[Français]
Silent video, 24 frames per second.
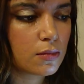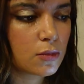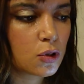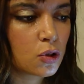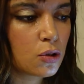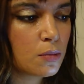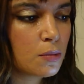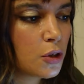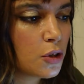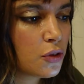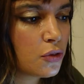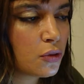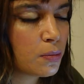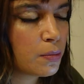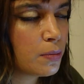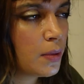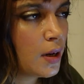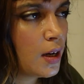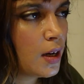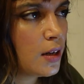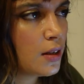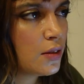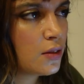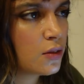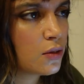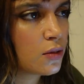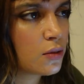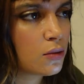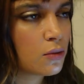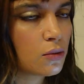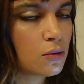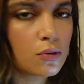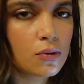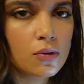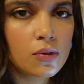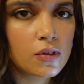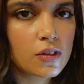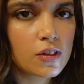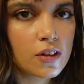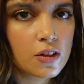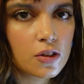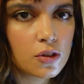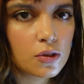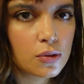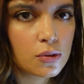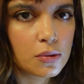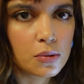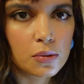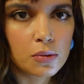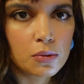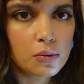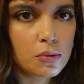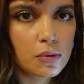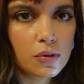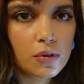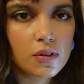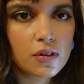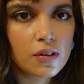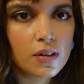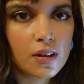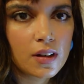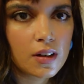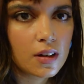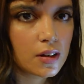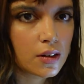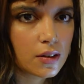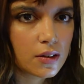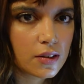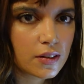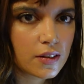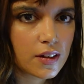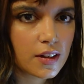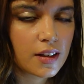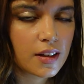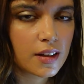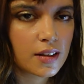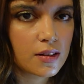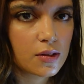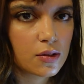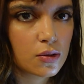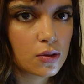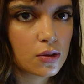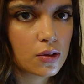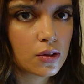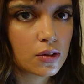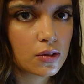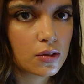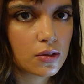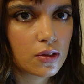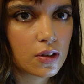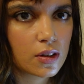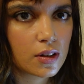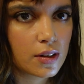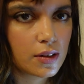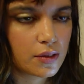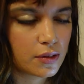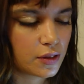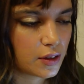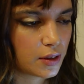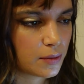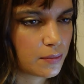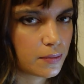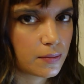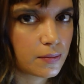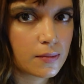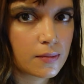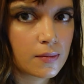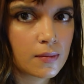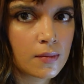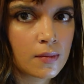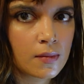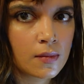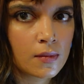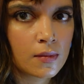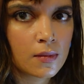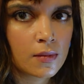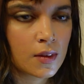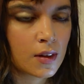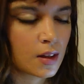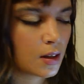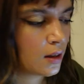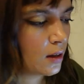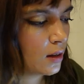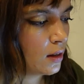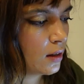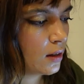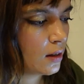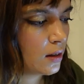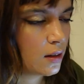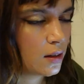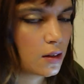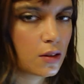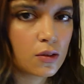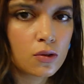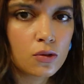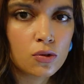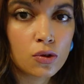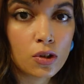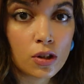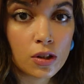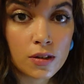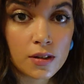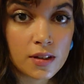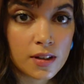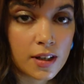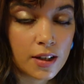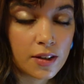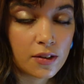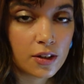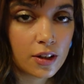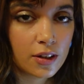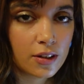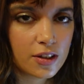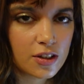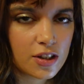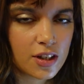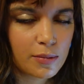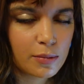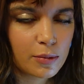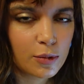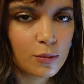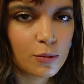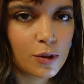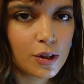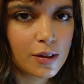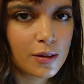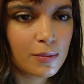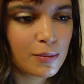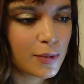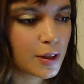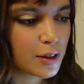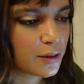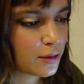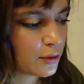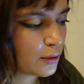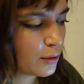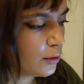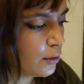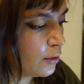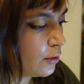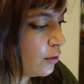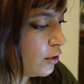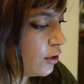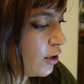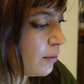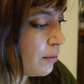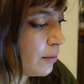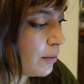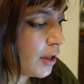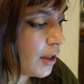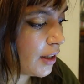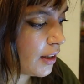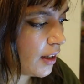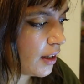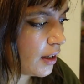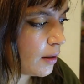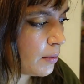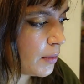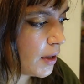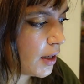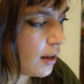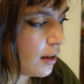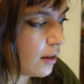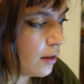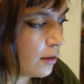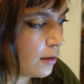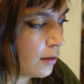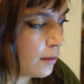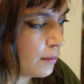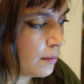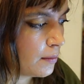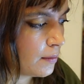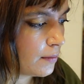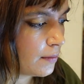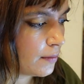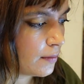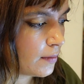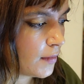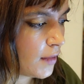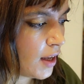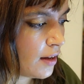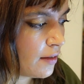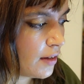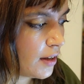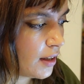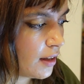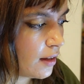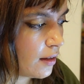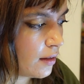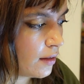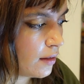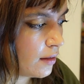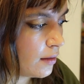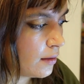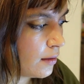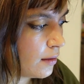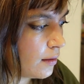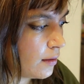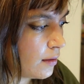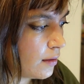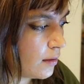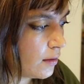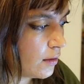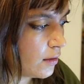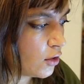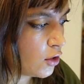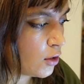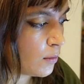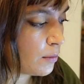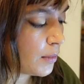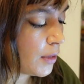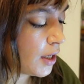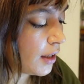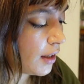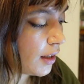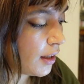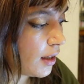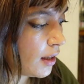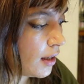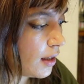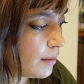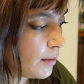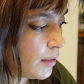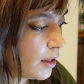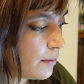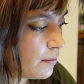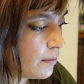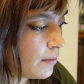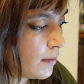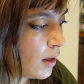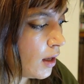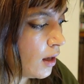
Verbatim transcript: Comment se passe une session, une séance d'écriture dans les faits Sur ordinateur déjà pour moi, parce que j'aime pas écrire par, avec, j'aime pas écrire à la main.